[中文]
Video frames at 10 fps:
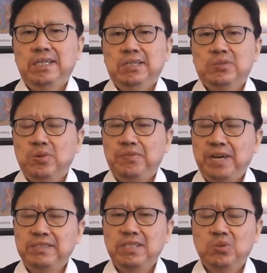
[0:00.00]
所
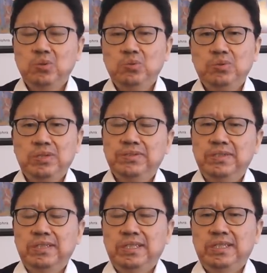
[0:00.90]
发生的冲突都是
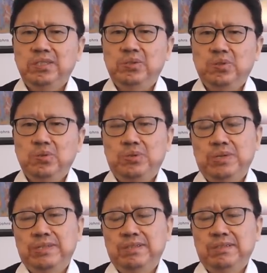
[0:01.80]
有中国
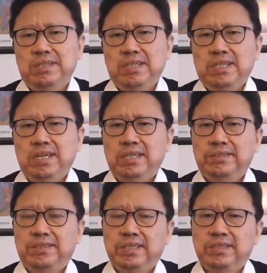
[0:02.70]
学生，啊，
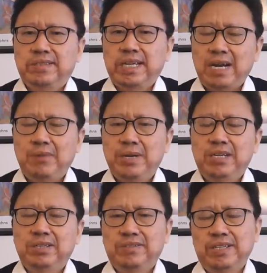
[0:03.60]
这个在台湾也
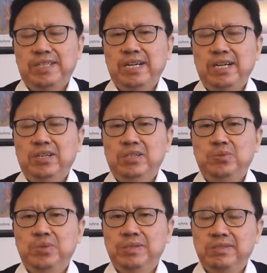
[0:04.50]
好，在香港也好，
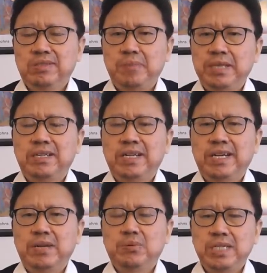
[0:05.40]
去撕别人的
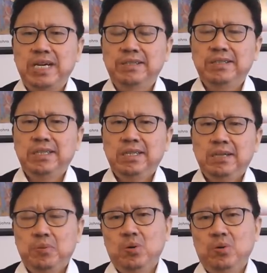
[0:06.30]
连侬墙，
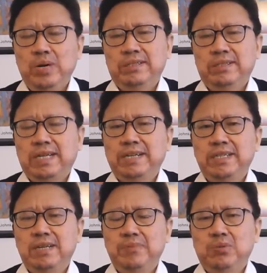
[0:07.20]
破坏当
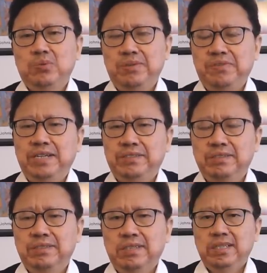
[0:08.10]
地的民主与法
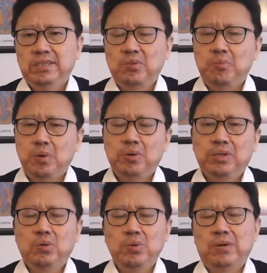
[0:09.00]
治，所破坏
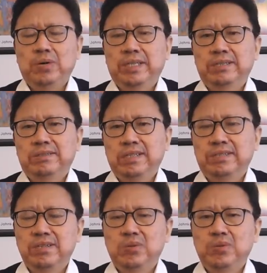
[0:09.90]
多元化的这
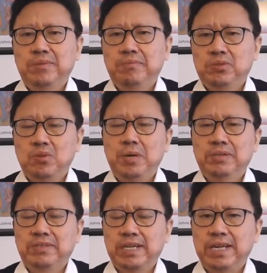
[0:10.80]
个社会，所
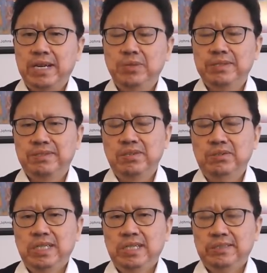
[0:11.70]
保障的言论自由，
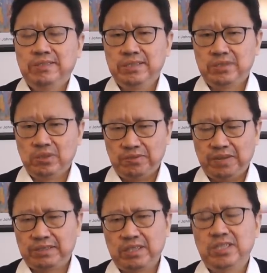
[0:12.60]
这个时候
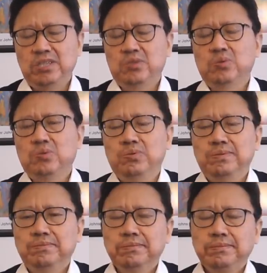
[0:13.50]
发生了一些冲突，
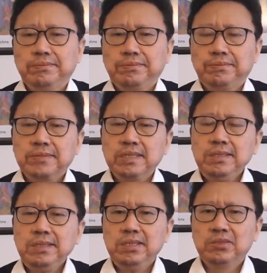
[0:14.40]

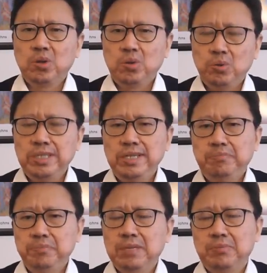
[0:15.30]
所以胡锡进
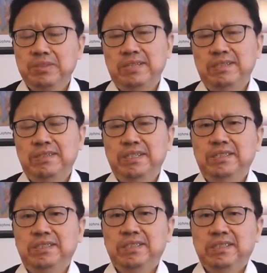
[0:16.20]
不得不承认这个
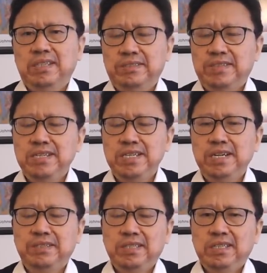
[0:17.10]
啊真相，
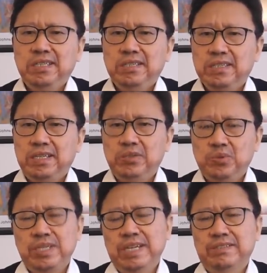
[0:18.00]
可以
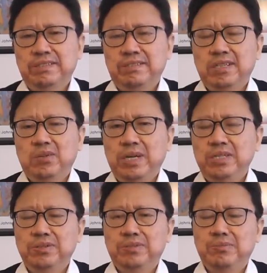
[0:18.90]
说显示这个《环
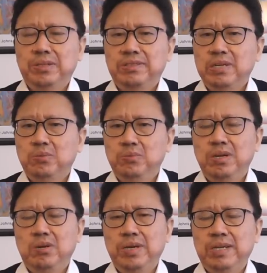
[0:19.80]
球时报》在五
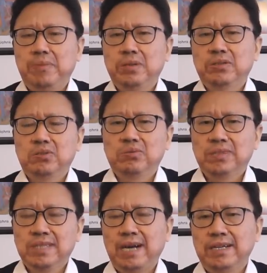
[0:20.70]
六个月的报道中，
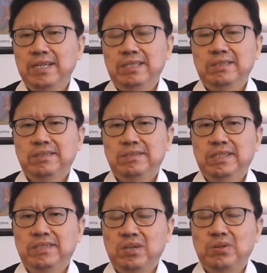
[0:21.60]
大量的这
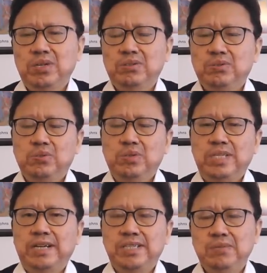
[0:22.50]
个造谣做
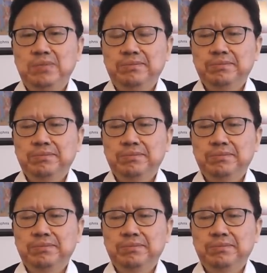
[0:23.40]
假新闻，